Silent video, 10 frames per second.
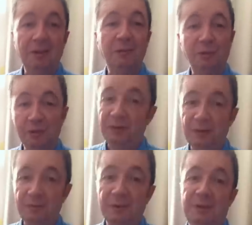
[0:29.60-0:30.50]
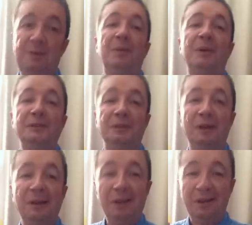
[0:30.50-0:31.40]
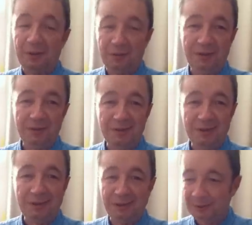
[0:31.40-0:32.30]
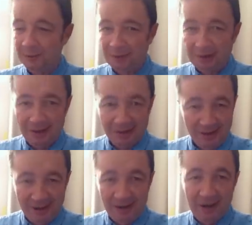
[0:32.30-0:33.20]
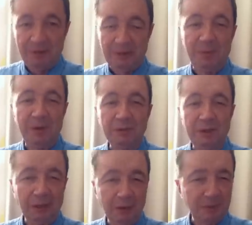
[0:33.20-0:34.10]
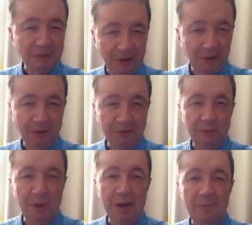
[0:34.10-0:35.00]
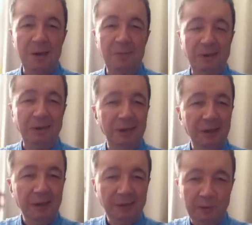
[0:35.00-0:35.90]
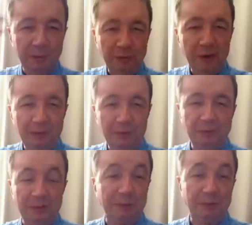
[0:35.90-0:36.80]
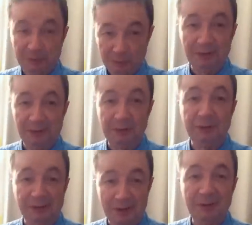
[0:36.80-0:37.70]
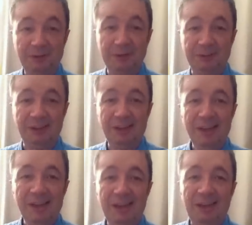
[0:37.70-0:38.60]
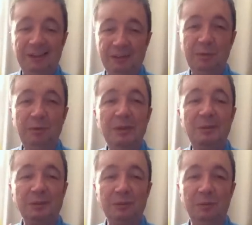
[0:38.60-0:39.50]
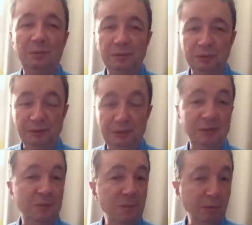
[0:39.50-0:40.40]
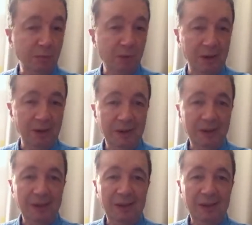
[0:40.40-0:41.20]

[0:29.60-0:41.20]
qui font les films, qui pensent leurs films, qui sont devant la, page blanche, qui commencent à écrire leur histoire, puis après qui, conçoivent tout ça. Je sais ce que c'est, je sais très bien ce que c'est, et j'ai beaucoup d'admiration pour vous, parce que je sais que vous n'avez pas beaucoup de moyens.